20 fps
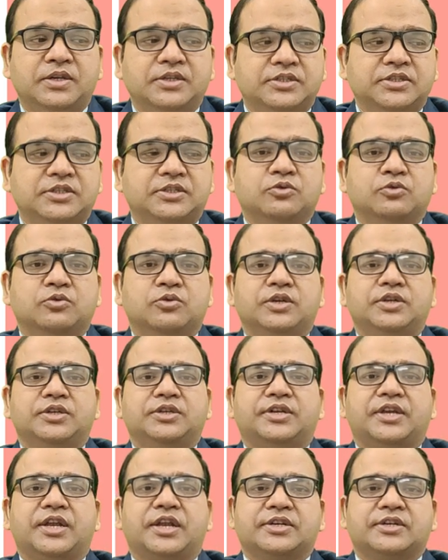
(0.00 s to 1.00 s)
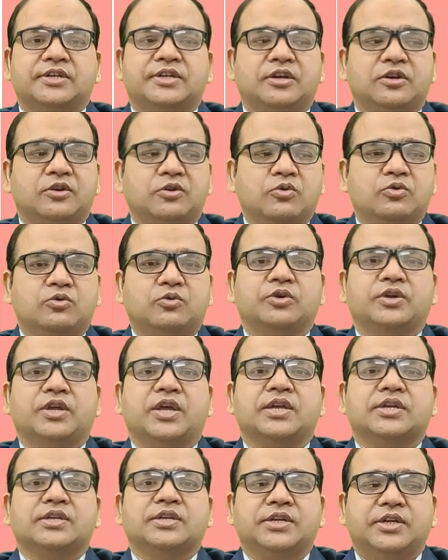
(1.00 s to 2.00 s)
वाली चीज हो गई ट्रैक्टर लोन हो
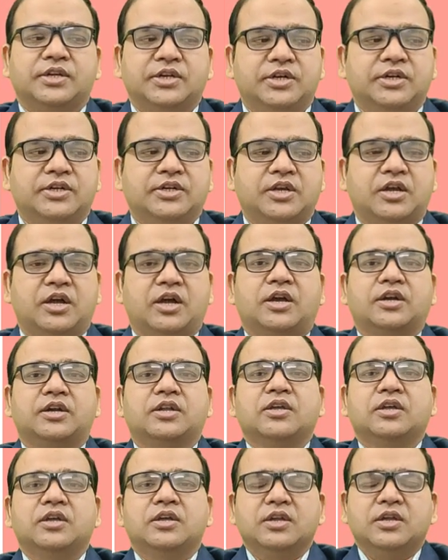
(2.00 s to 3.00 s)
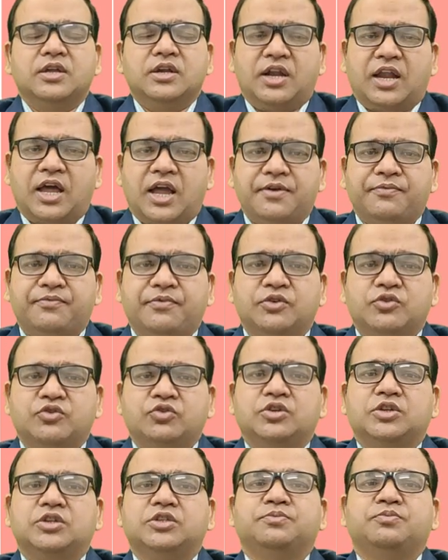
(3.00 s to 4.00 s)
गया क्रेडिट कार्ड लाइफ
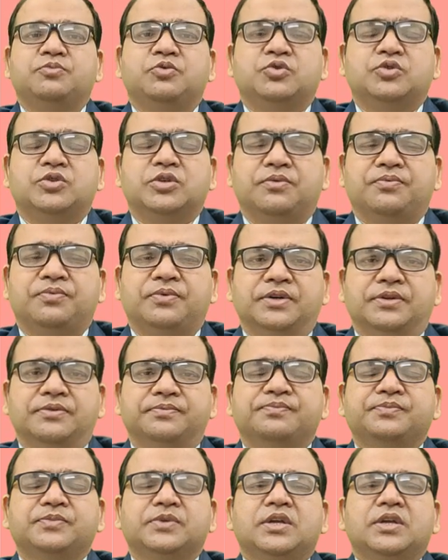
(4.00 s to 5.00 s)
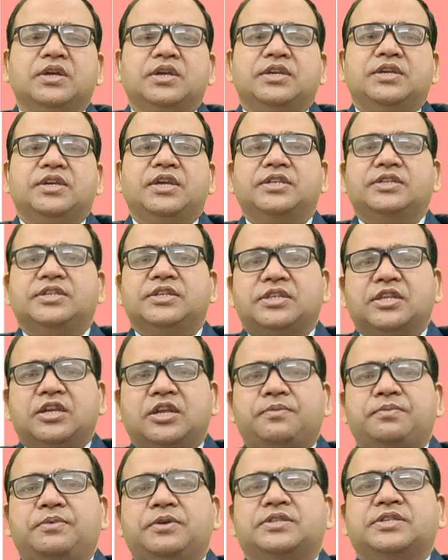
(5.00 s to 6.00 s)
इंश्योरेंस म्यूचुअल फंड ये
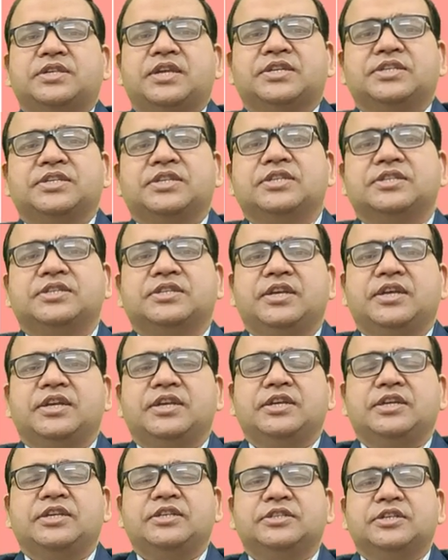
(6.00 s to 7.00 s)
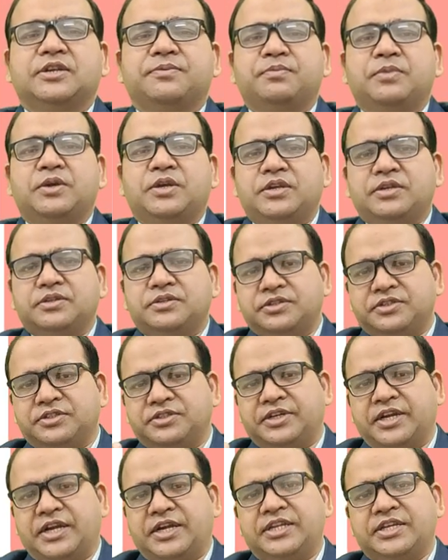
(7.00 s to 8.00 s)
जितने भी सेक्शंस हैं इन सब में
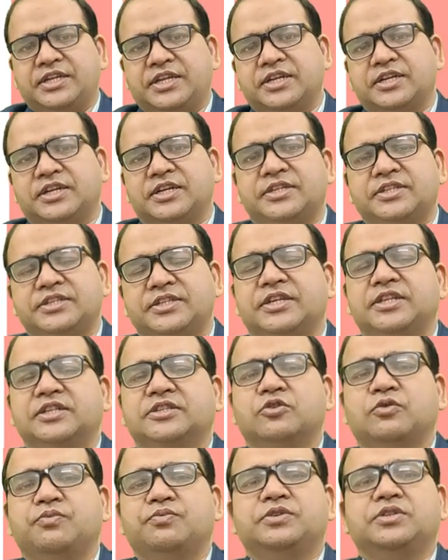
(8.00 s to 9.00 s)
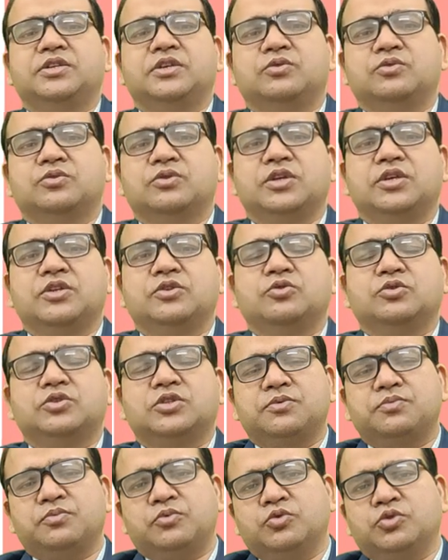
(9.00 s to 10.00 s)
डेडिकेटेड सेल्स ऑफिसर होते हैं जो
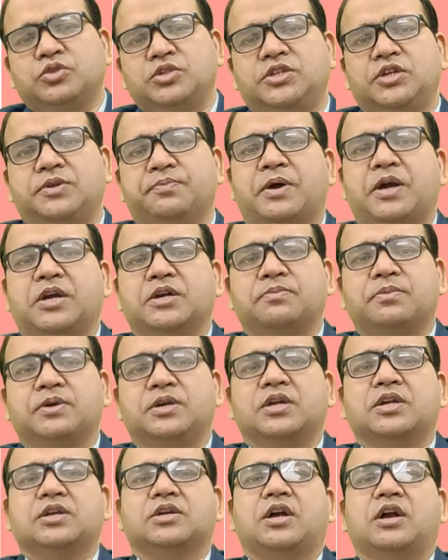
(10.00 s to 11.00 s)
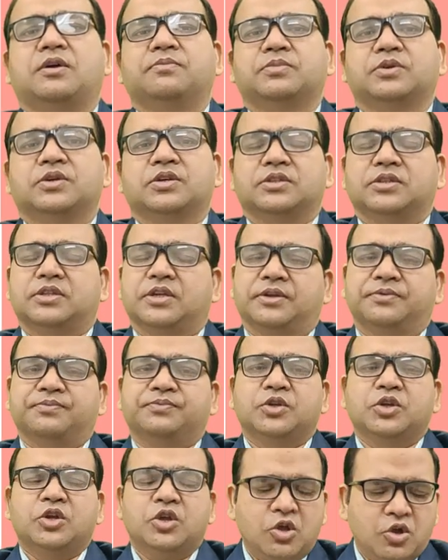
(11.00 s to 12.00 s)
सिर्फ उसी डिपार्टमेंट का काम करते
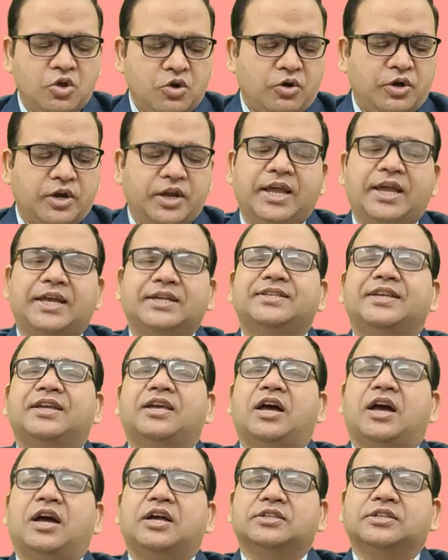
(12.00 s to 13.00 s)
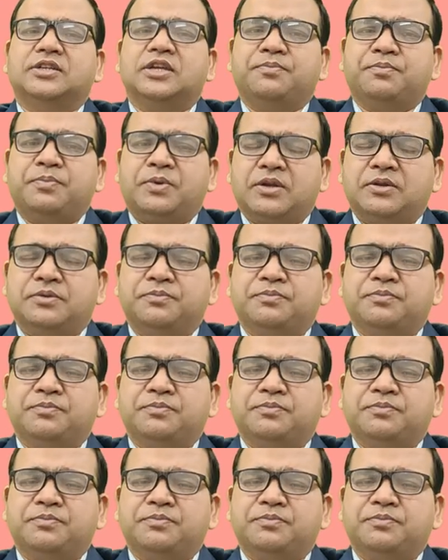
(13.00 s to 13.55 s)
हैं और ऐसा आजकल